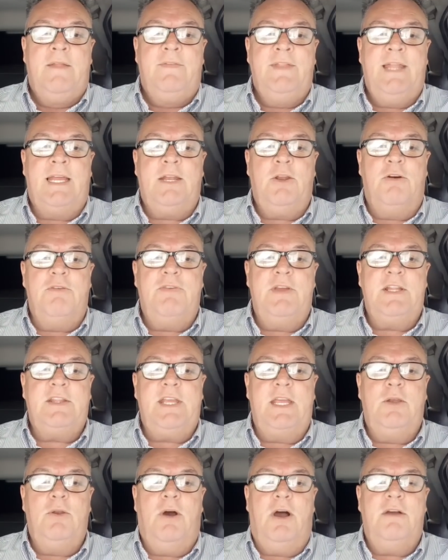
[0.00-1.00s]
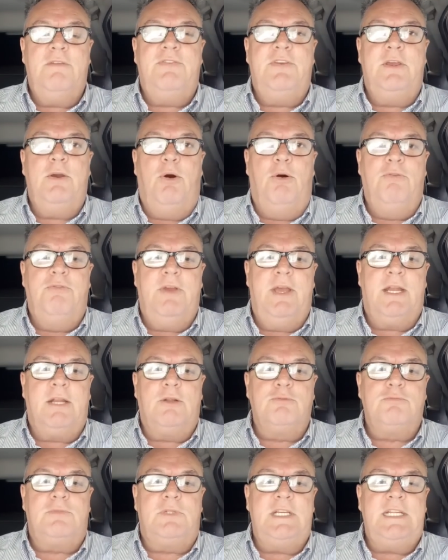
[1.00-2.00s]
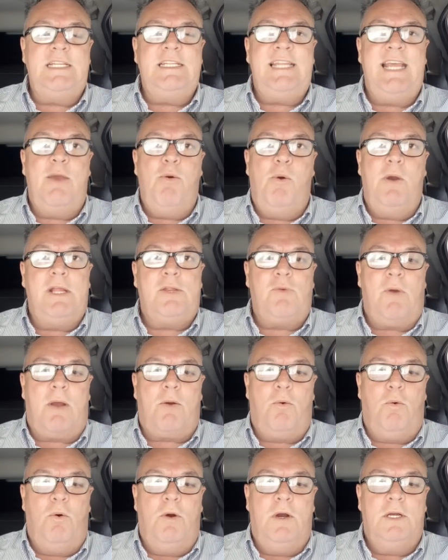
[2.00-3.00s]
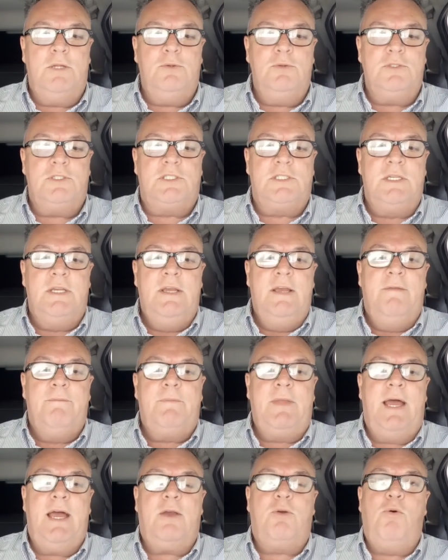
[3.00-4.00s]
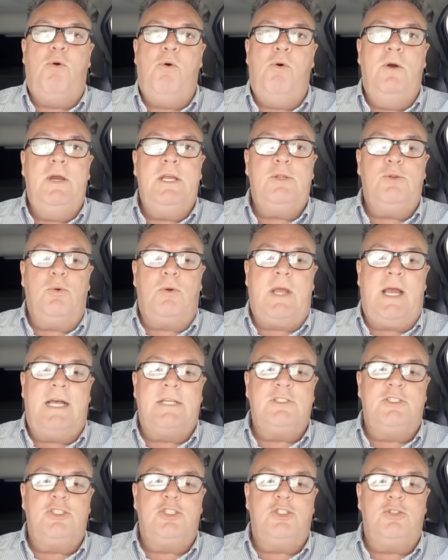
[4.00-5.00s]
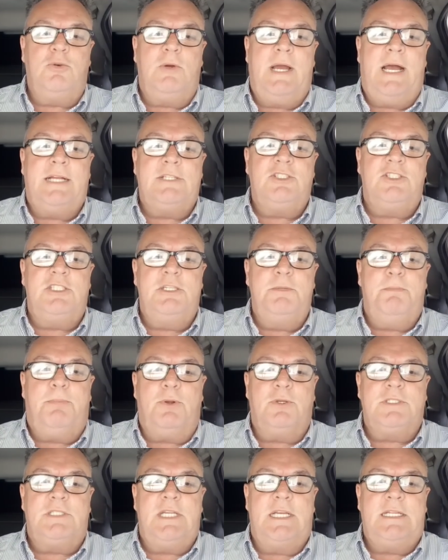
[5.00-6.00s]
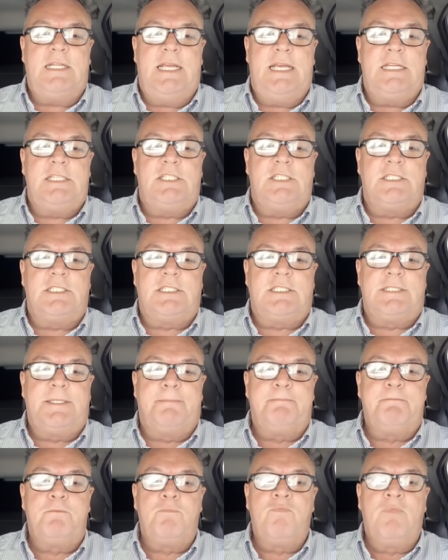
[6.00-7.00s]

Na 99 houveram 38 acordos, tá? Com 8 casos julgados improcedentes.